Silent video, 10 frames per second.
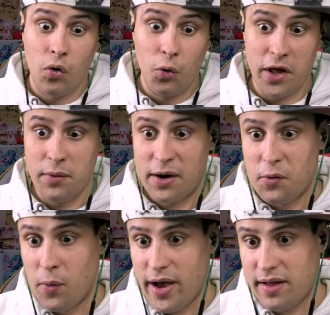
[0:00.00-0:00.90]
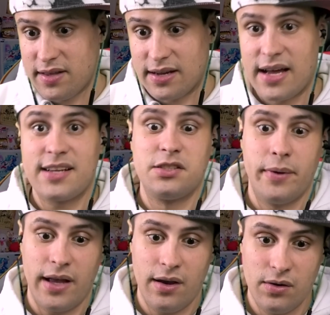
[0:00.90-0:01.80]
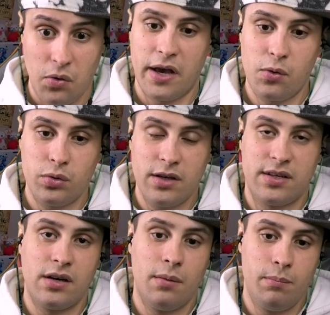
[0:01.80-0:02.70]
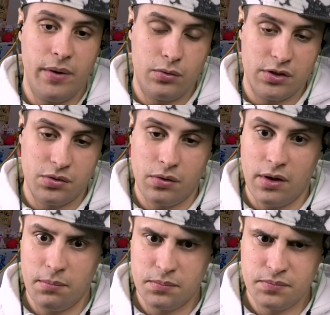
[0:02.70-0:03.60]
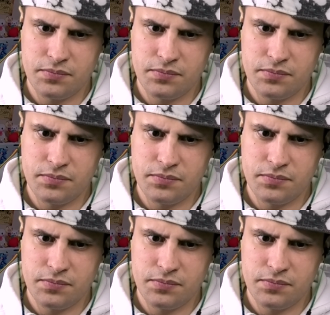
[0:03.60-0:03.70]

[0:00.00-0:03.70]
これは怖いてかカラスみたいサイコ姉さんがびっくりするってって